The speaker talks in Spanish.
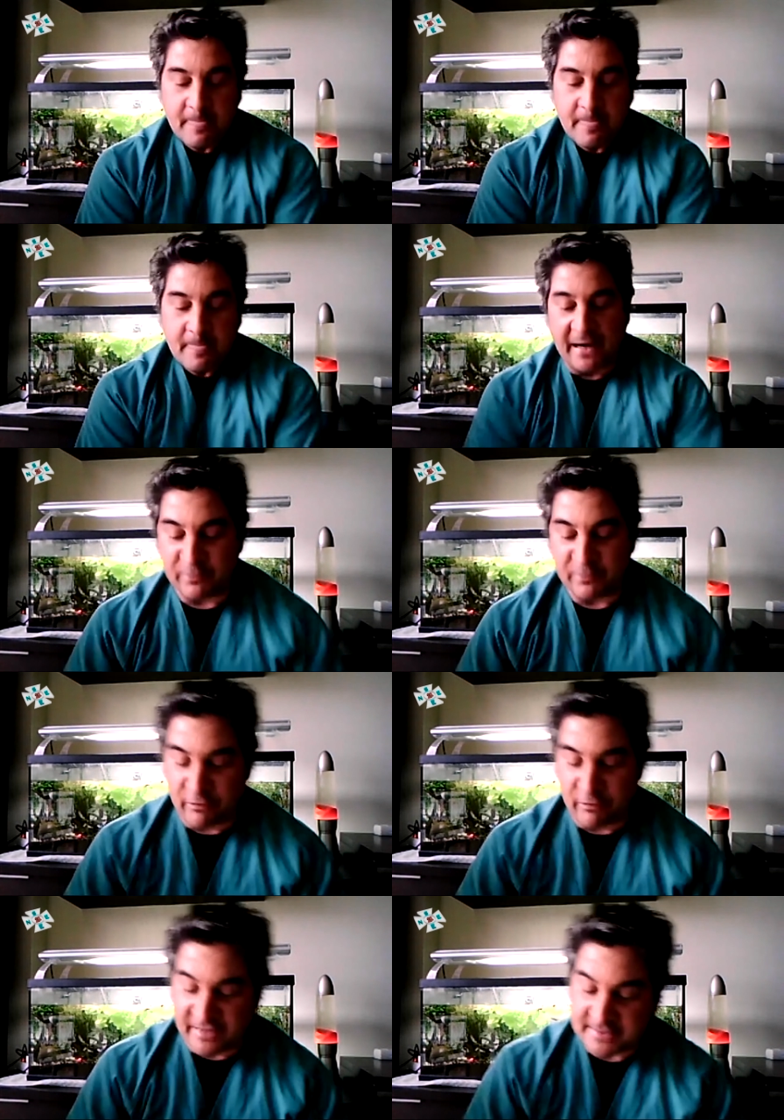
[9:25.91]
¿Vale?
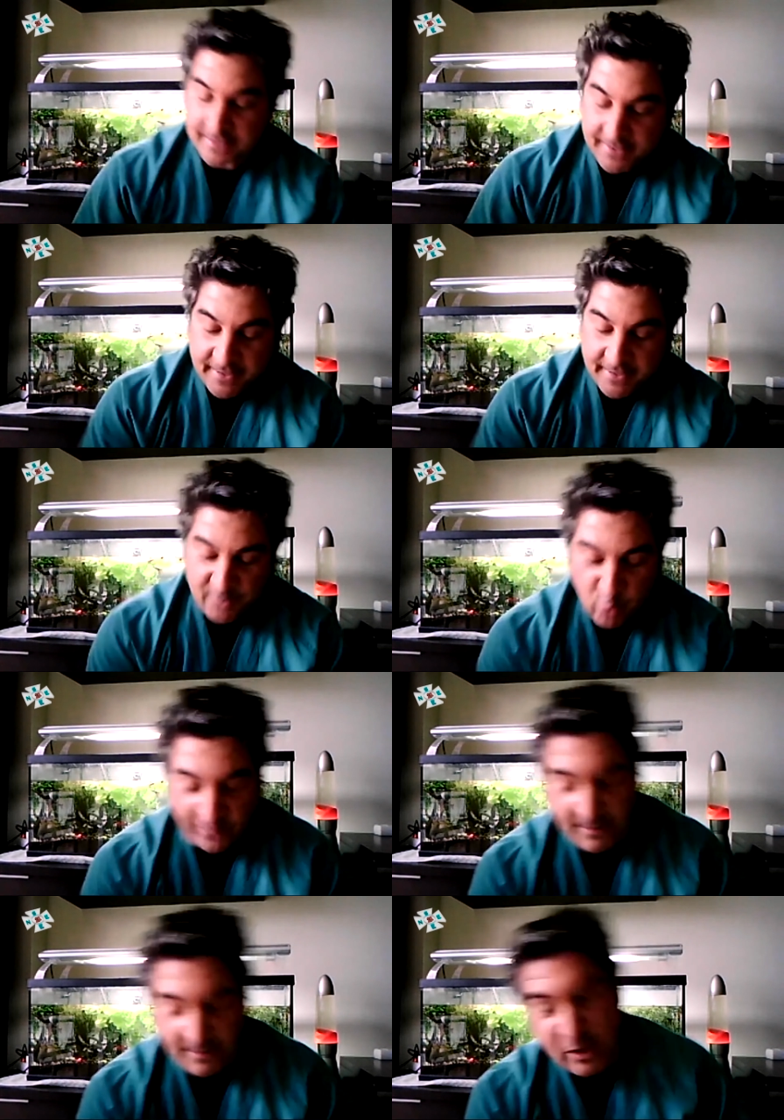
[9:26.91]
Entonces, ¿qué
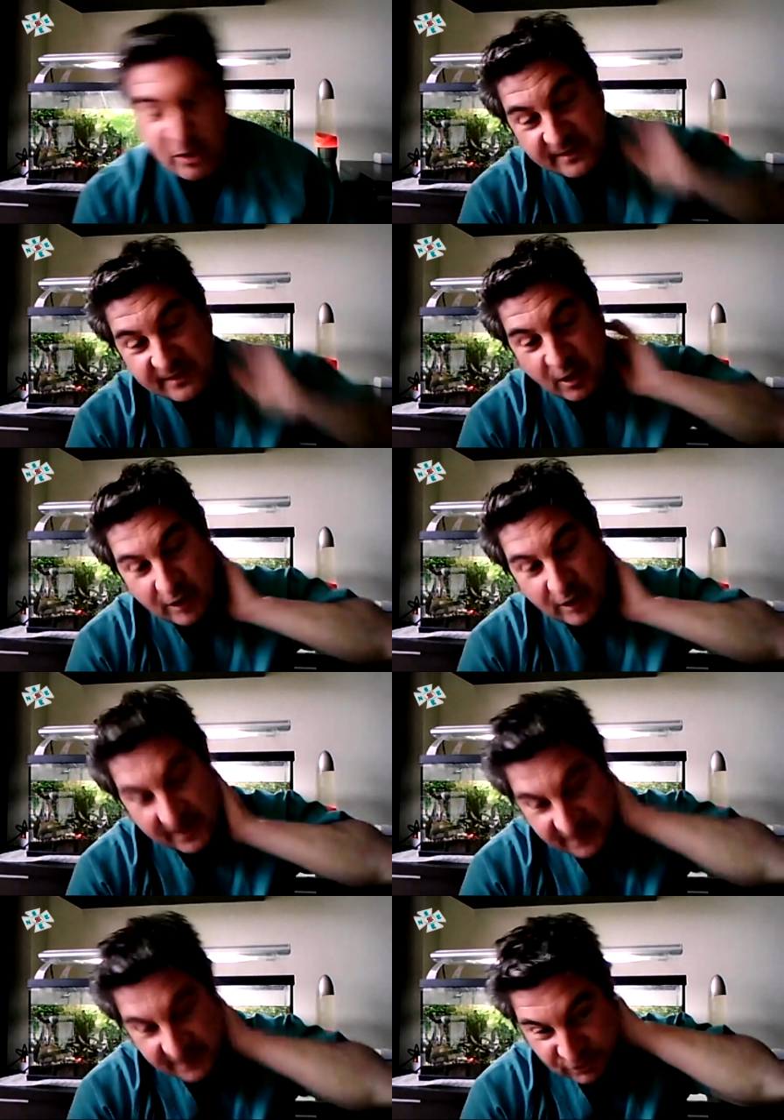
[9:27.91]
ocurre también hoy en día con las
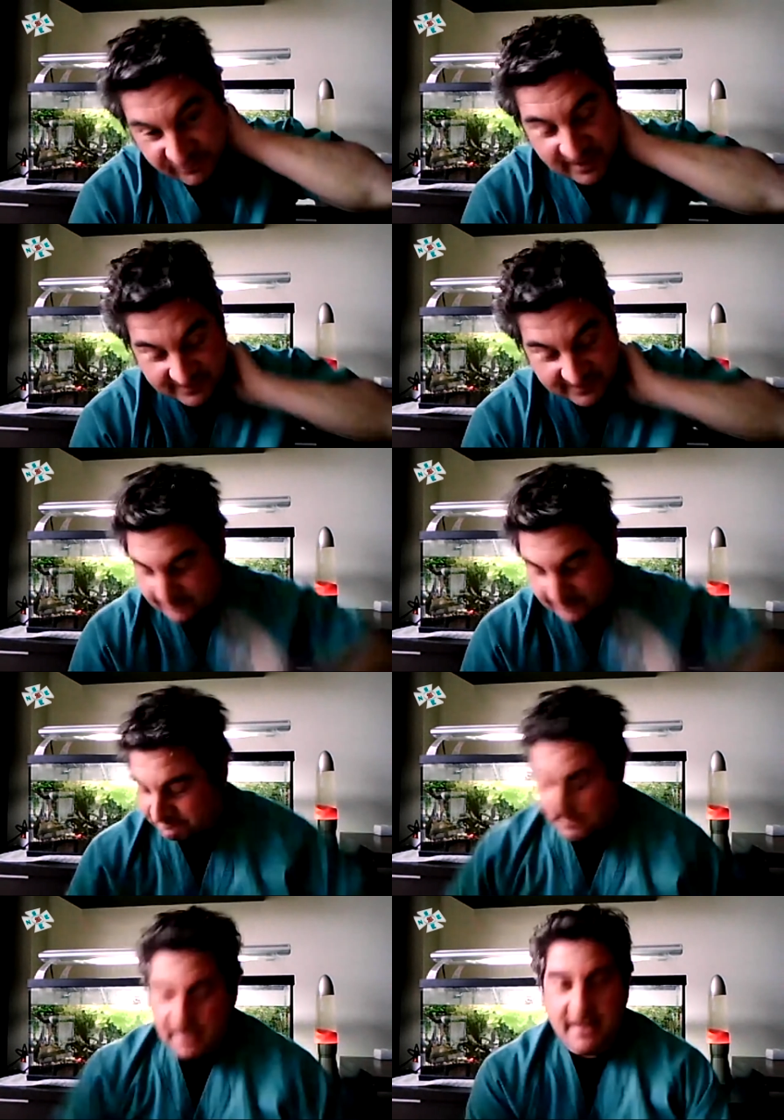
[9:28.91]
redes sociales?
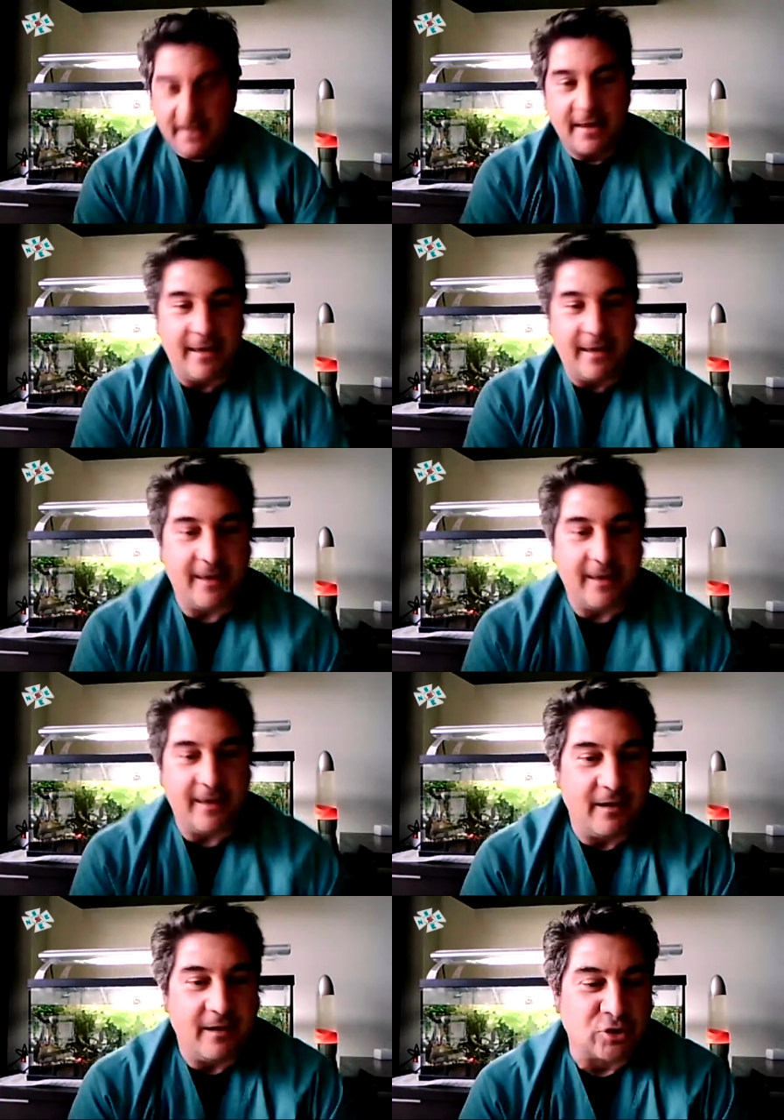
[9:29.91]

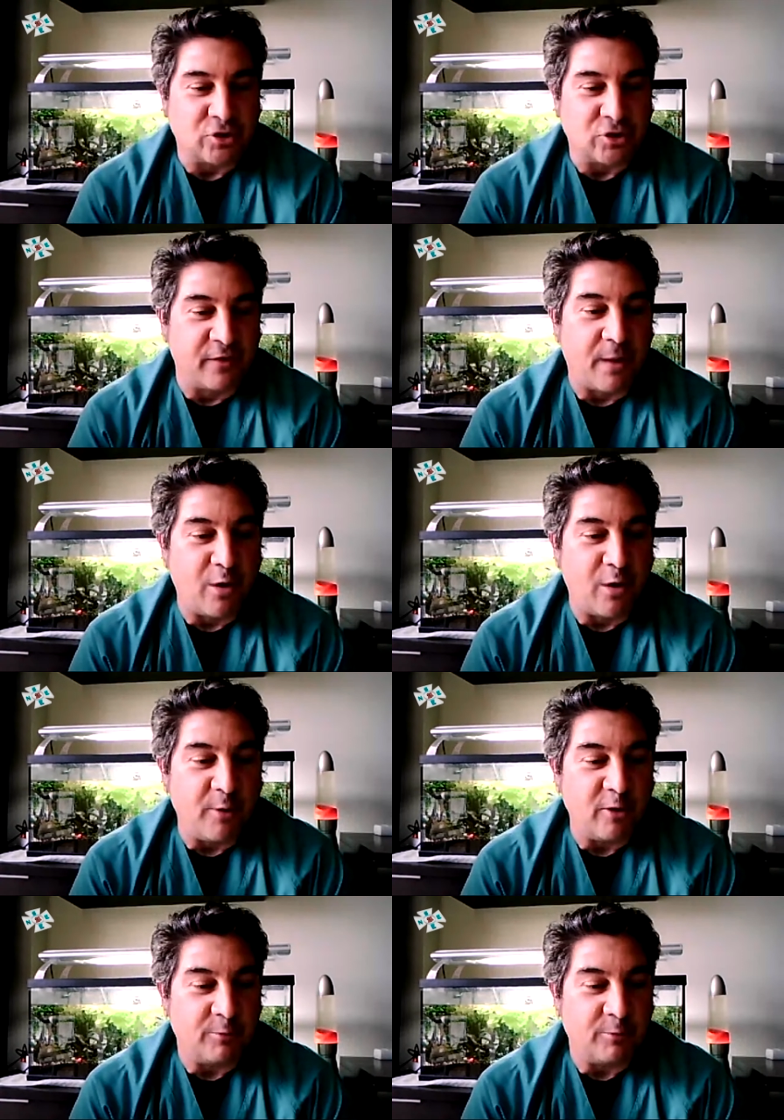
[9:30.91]
Eh, pues como dice un
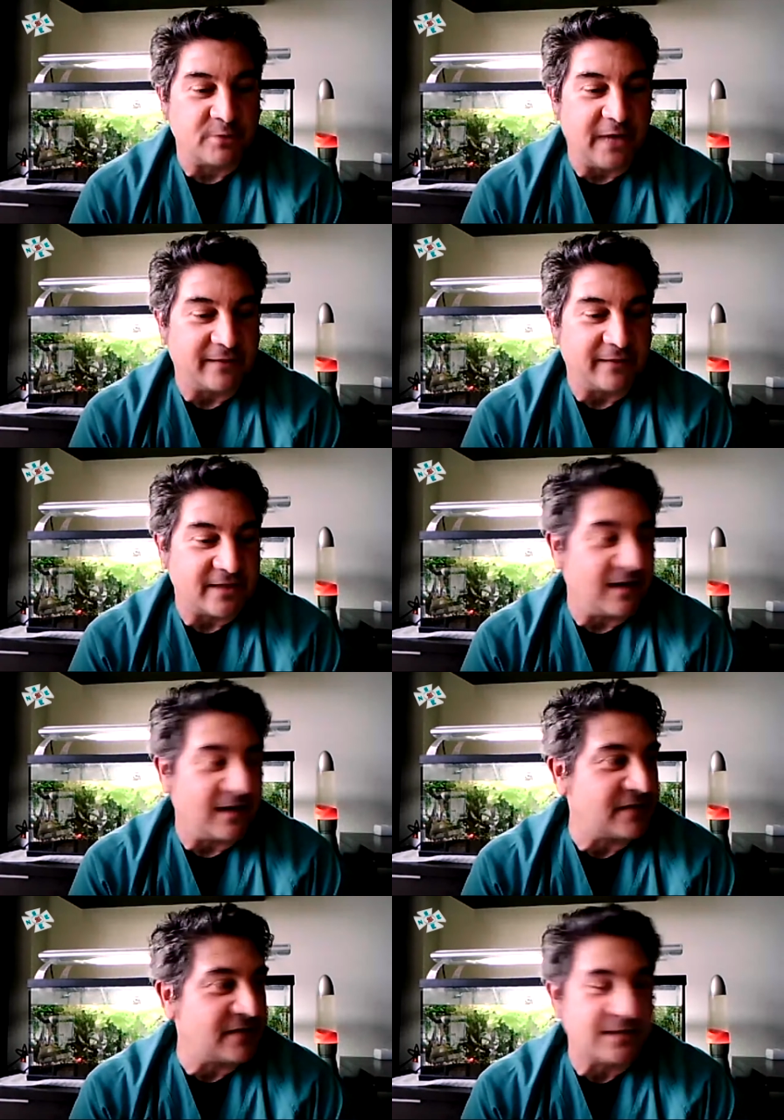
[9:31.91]
amigo mío, pues mira, antes
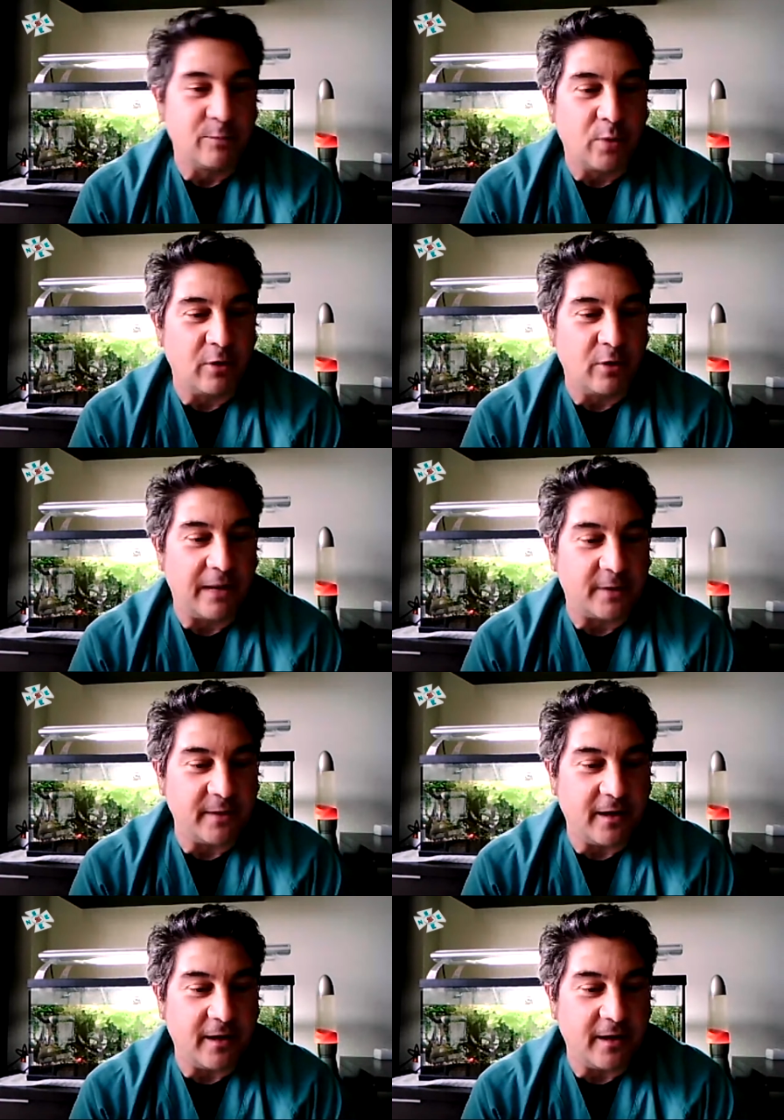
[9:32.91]
en las fiestas del pueblo, en la
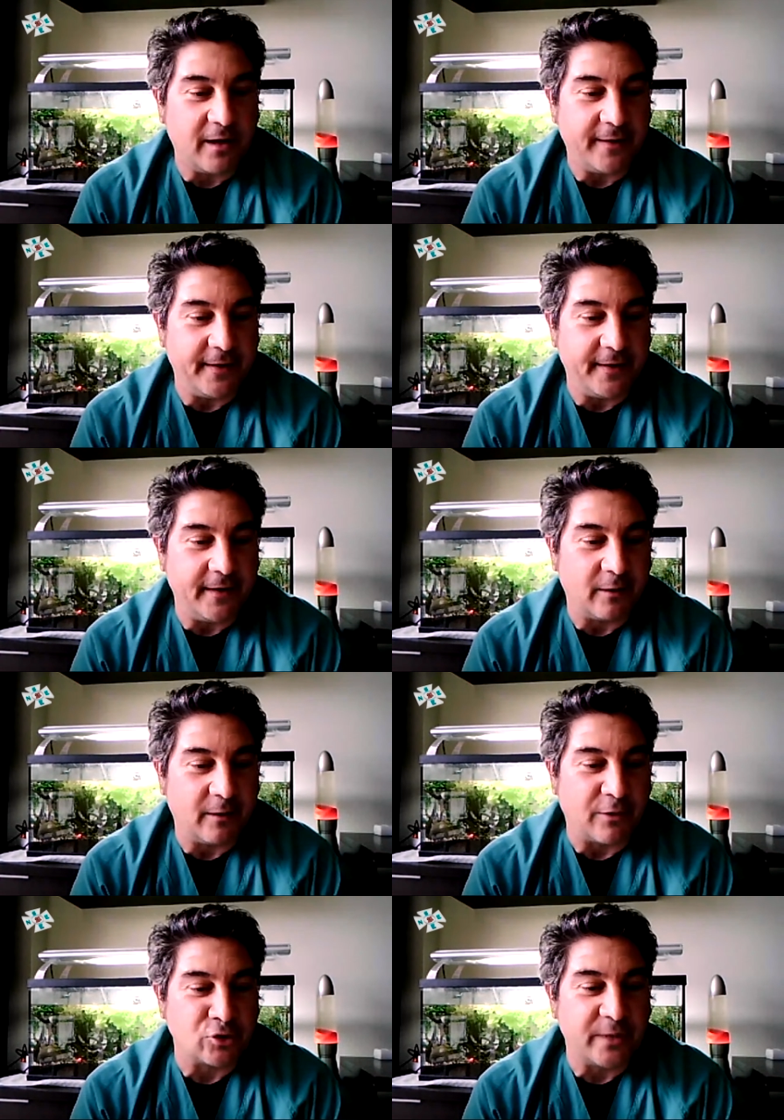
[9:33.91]
verbena,
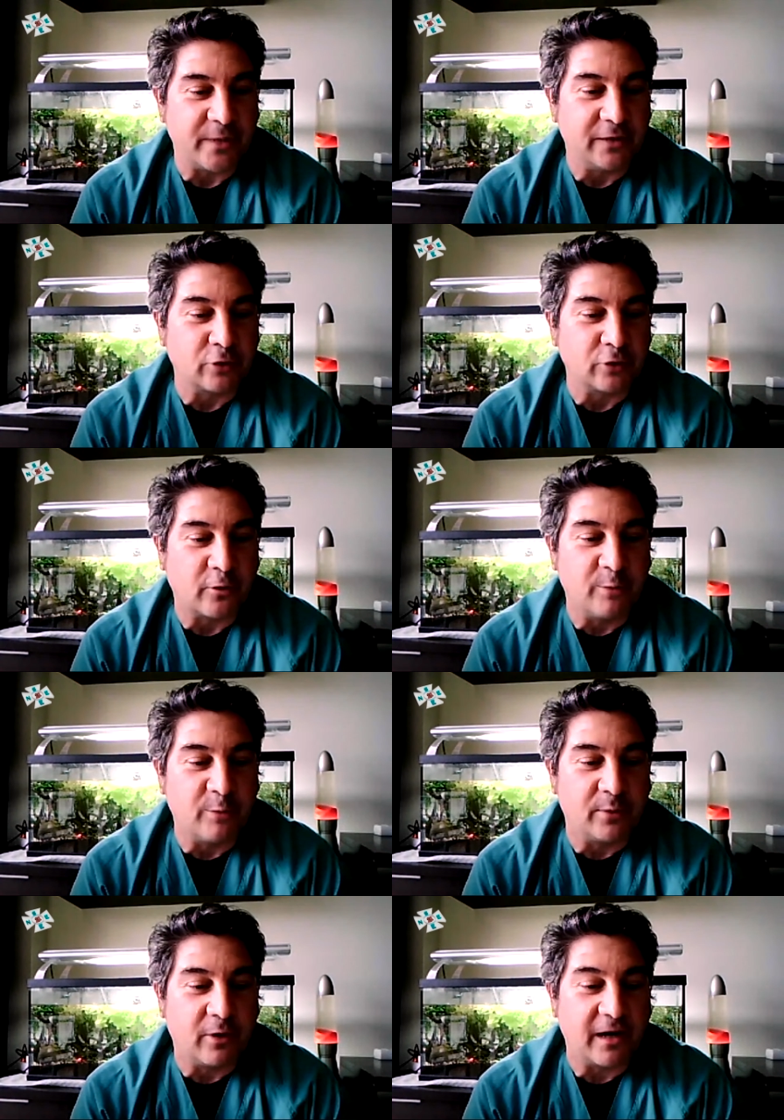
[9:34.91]
eh, cuando subía el
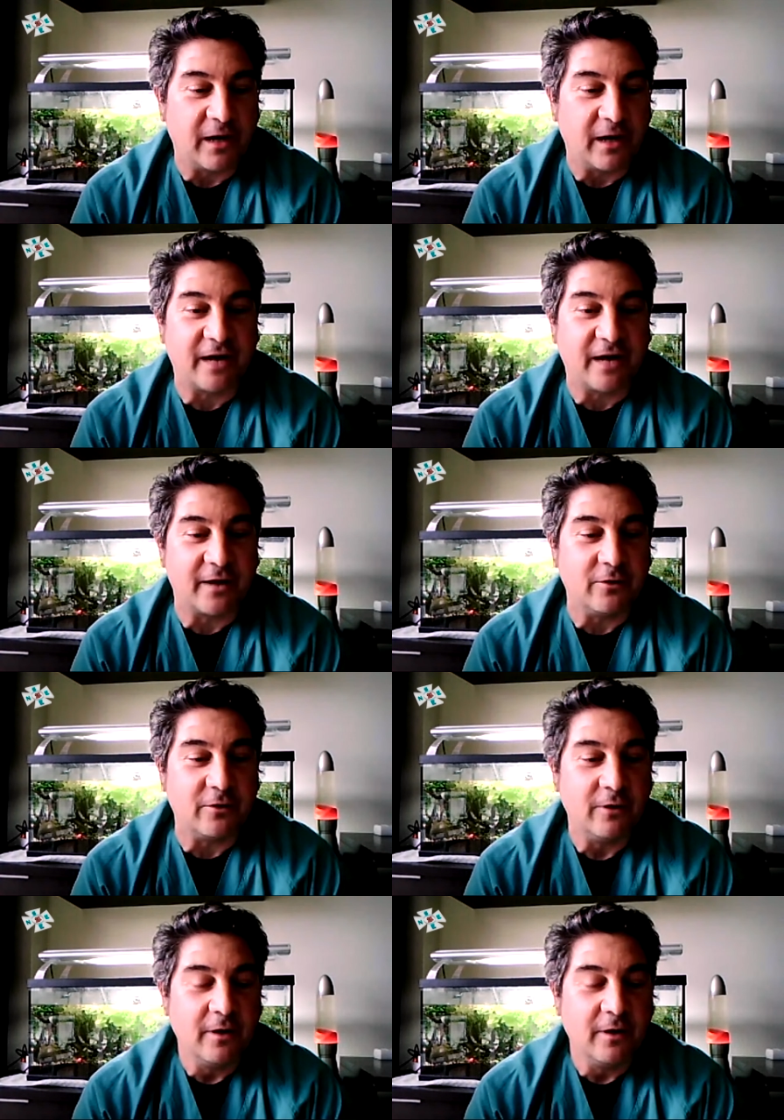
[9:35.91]
tonto al escenario,